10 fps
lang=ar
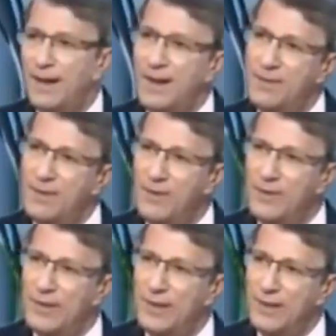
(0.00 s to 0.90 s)

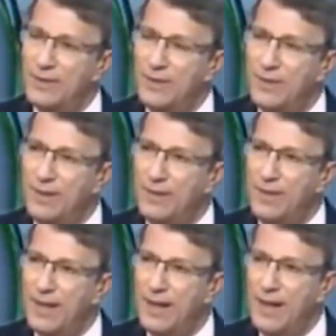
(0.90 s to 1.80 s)
25 45
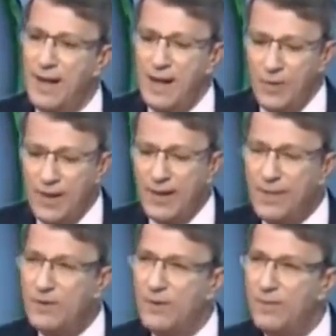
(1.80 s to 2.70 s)
مليار وهذا
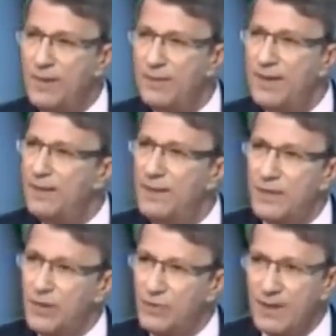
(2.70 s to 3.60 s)
45 مليار ما
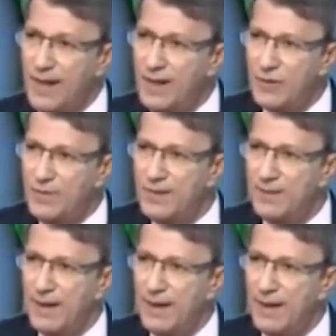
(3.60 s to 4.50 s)
جاتش ما طاحتش من
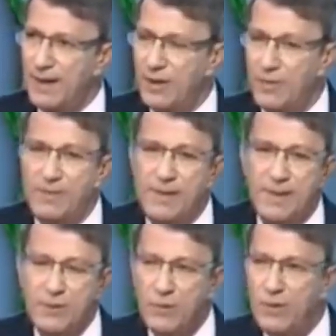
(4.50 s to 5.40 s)
السماء هما ما
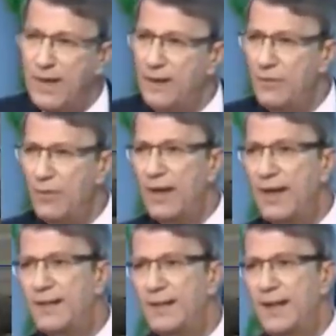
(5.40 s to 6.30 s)
يصدروا لا نفط ولا
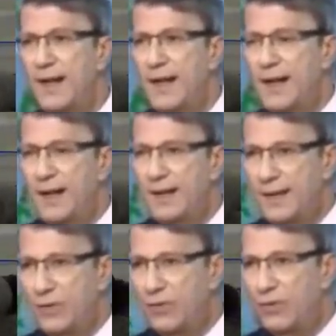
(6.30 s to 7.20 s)
غاز
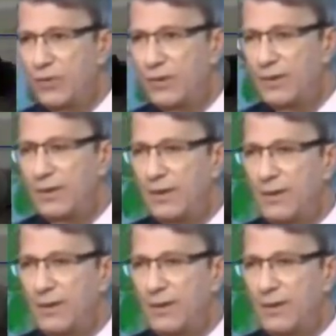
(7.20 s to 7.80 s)
يصدروا آه،